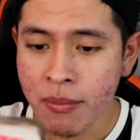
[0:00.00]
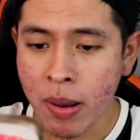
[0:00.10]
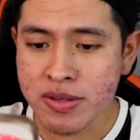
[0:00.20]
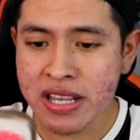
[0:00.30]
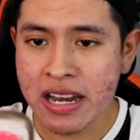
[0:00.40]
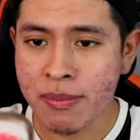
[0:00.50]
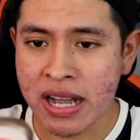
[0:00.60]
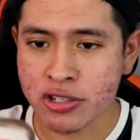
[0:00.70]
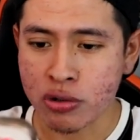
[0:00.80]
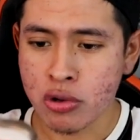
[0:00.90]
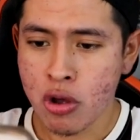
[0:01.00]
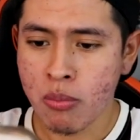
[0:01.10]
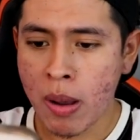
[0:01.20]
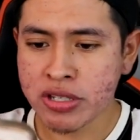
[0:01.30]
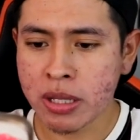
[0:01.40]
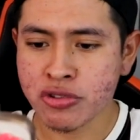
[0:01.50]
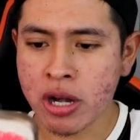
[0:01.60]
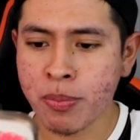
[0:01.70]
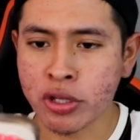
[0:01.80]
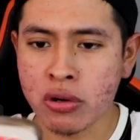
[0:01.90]
Vamos a hacer el mazo. Vamos a
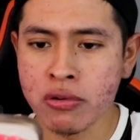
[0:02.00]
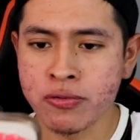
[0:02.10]
demostrar poder.